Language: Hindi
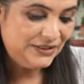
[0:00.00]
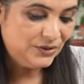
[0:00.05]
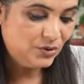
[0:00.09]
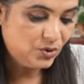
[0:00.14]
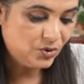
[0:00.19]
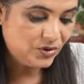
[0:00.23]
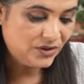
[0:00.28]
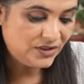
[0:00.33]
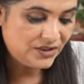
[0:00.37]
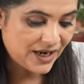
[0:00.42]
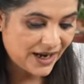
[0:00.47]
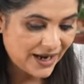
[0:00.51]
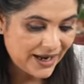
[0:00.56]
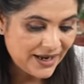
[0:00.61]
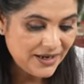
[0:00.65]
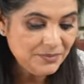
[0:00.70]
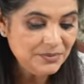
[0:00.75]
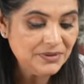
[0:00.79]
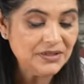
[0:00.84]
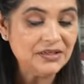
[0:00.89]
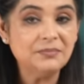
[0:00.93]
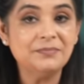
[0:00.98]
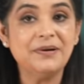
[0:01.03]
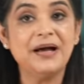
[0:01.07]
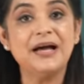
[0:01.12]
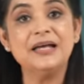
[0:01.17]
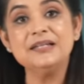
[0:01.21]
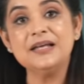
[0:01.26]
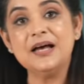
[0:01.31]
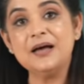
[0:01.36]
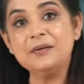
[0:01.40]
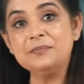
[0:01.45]
तो ढाई मिनट
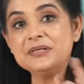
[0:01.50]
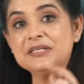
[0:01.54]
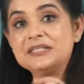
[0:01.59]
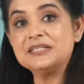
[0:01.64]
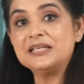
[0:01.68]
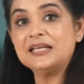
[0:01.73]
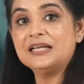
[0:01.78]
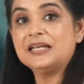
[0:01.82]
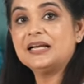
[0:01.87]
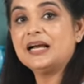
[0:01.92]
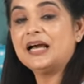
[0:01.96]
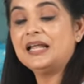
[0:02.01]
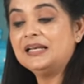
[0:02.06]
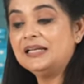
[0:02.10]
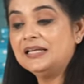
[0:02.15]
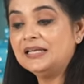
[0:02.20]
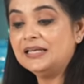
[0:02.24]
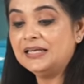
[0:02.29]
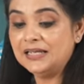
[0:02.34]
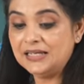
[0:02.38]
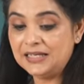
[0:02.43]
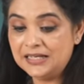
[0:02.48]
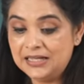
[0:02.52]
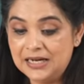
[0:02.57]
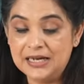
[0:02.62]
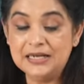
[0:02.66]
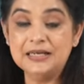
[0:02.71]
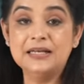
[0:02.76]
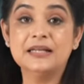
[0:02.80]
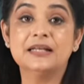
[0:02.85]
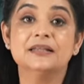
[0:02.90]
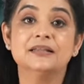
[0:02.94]
बाद हम इसे निकाल लेंगे
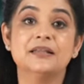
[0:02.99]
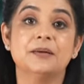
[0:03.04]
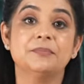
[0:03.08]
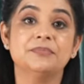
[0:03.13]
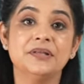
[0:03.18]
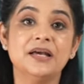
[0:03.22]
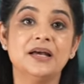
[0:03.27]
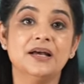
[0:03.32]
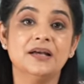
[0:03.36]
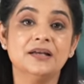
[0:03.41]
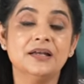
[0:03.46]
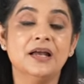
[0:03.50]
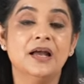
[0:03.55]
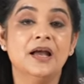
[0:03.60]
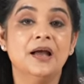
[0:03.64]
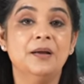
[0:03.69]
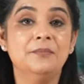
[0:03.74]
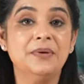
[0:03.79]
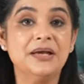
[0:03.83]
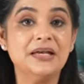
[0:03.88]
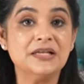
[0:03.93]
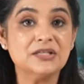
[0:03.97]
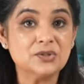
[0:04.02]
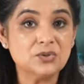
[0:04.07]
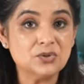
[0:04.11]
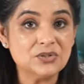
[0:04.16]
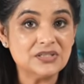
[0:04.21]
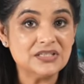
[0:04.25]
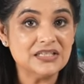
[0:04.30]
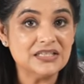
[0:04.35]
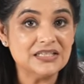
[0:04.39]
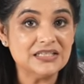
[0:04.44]
लेकिन तब तक मैं
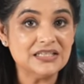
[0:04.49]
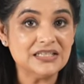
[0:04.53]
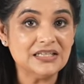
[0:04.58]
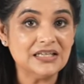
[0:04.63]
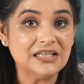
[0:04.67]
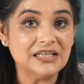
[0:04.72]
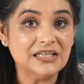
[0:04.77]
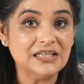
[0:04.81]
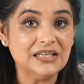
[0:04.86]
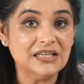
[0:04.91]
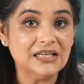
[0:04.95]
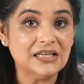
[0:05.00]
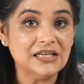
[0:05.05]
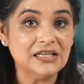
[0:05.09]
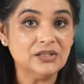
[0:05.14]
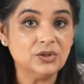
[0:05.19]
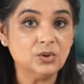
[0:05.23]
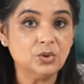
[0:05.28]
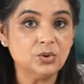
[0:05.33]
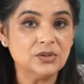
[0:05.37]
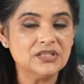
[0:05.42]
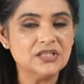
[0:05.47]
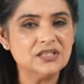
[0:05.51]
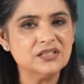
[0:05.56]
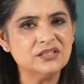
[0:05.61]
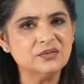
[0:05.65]
इसको सीजन करने के लिए थोड़े से